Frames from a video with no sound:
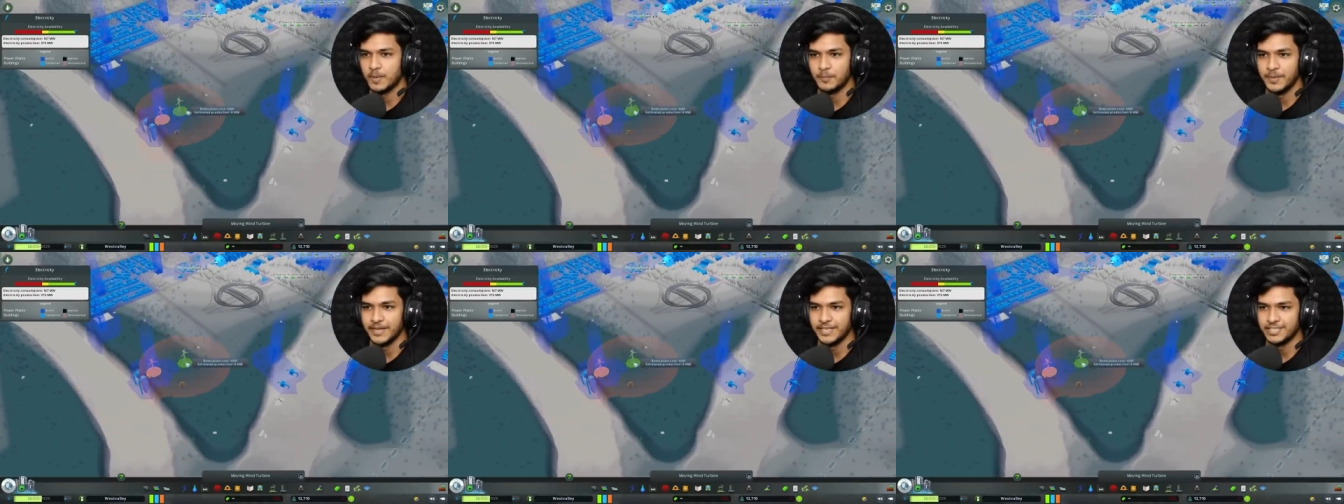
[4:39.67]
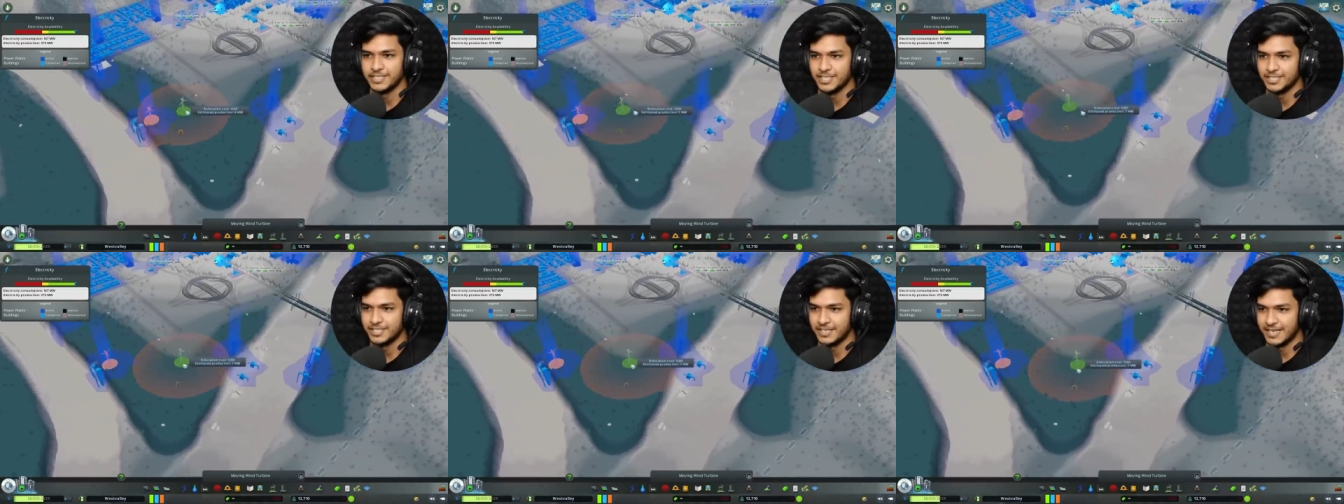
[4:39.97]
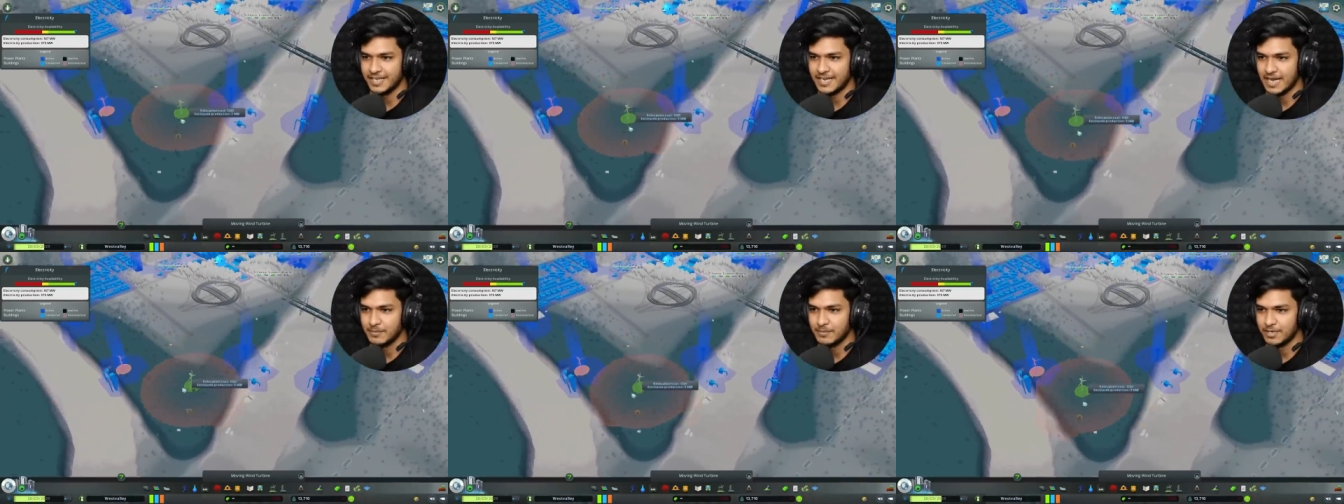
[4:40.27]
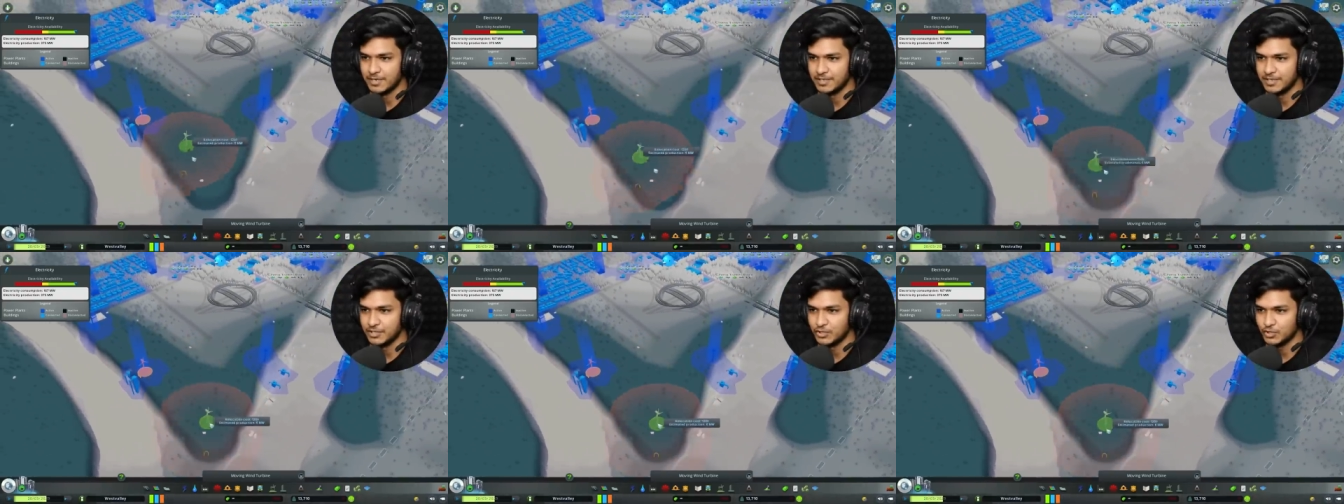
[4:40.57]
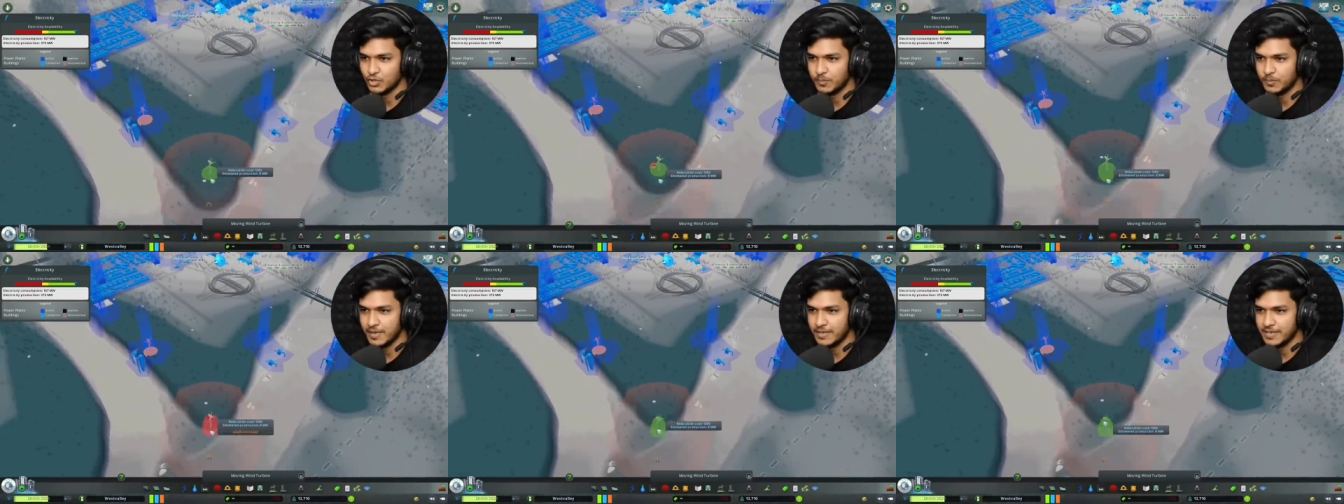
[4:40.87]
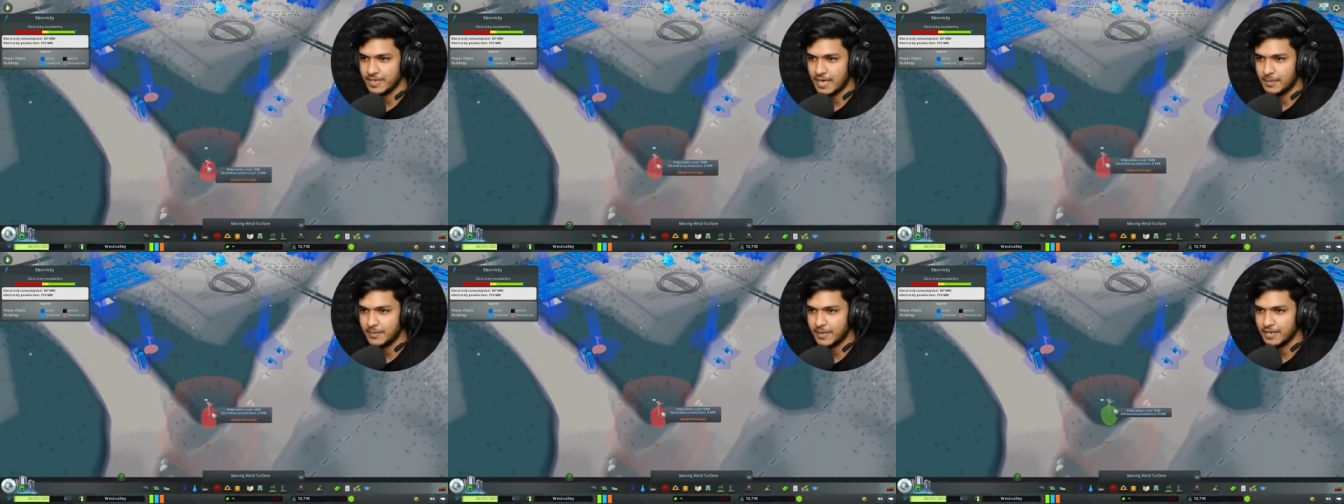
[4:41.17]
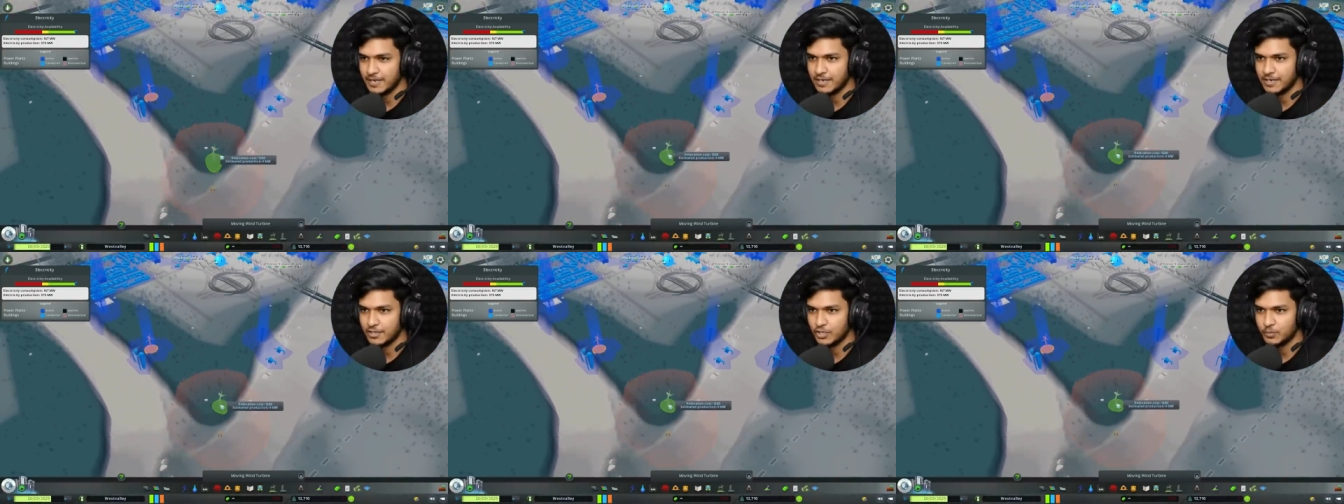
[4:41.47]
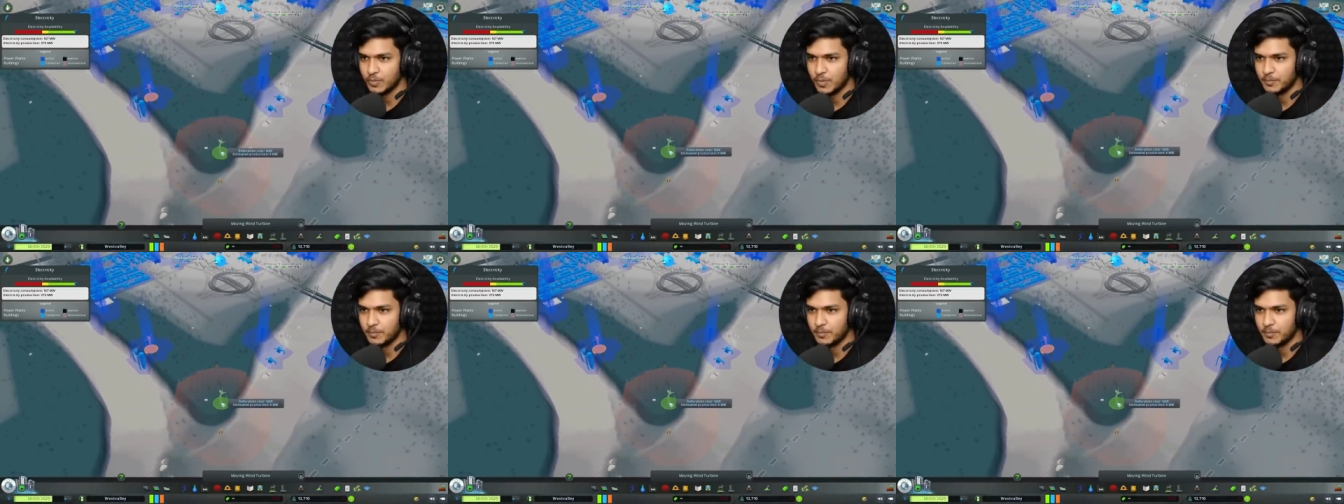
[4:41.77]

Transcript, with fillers: पंपिंग स्टेशन है काम करते हैं इसको मैं यहाँ पे लगा देता हूँ